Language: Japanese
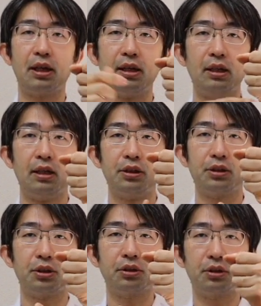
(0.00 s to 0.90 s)
は
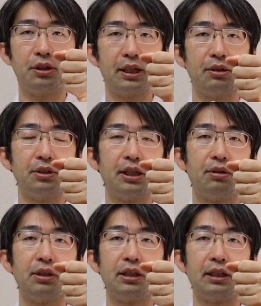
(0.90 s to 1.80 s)
ちょっとだけ骨が
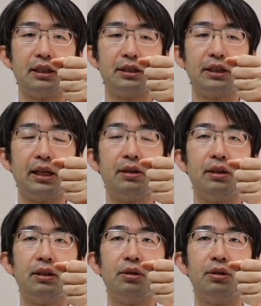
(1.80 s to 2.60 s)
折れてたりして